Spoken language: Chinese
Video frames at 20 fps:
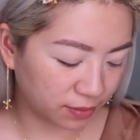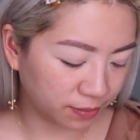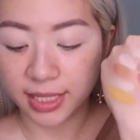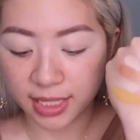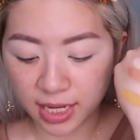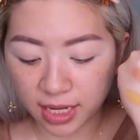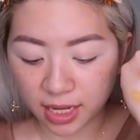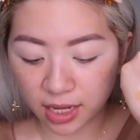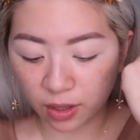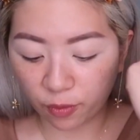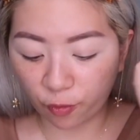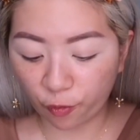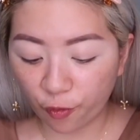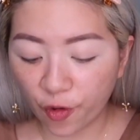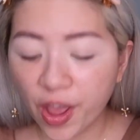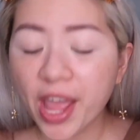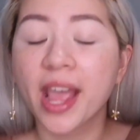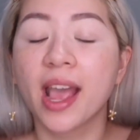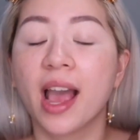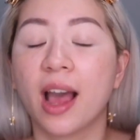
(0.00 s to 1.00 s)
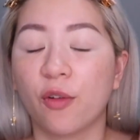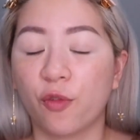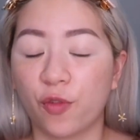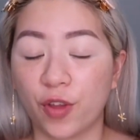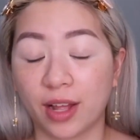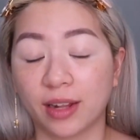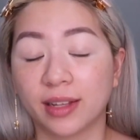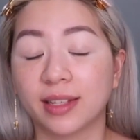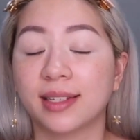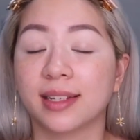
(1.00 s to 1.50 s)
这个非常非
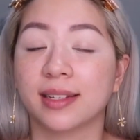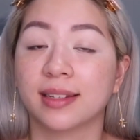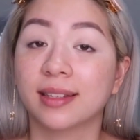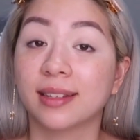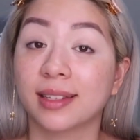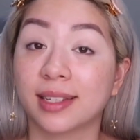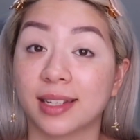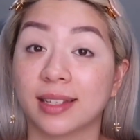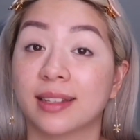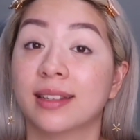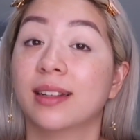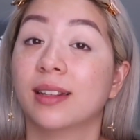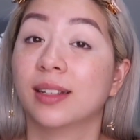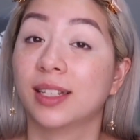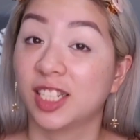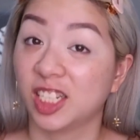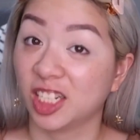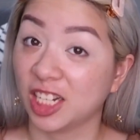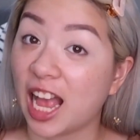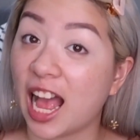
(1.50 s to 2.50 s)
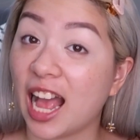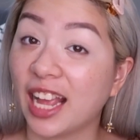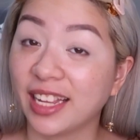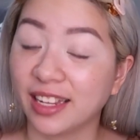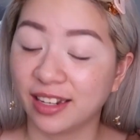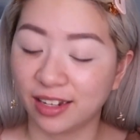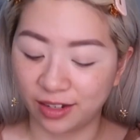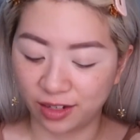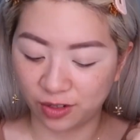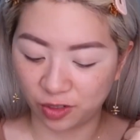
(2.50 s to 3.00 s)
常的显色，显色到傻
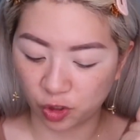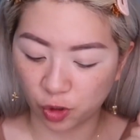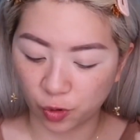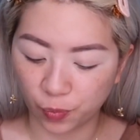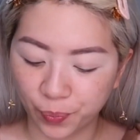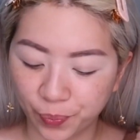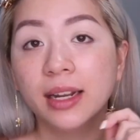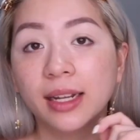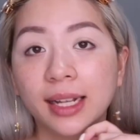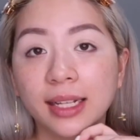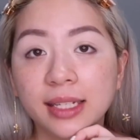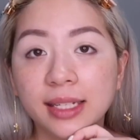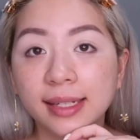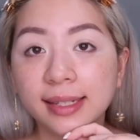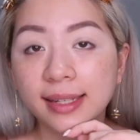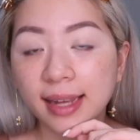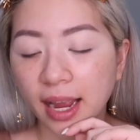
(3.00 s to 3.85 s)
眼的那种。那接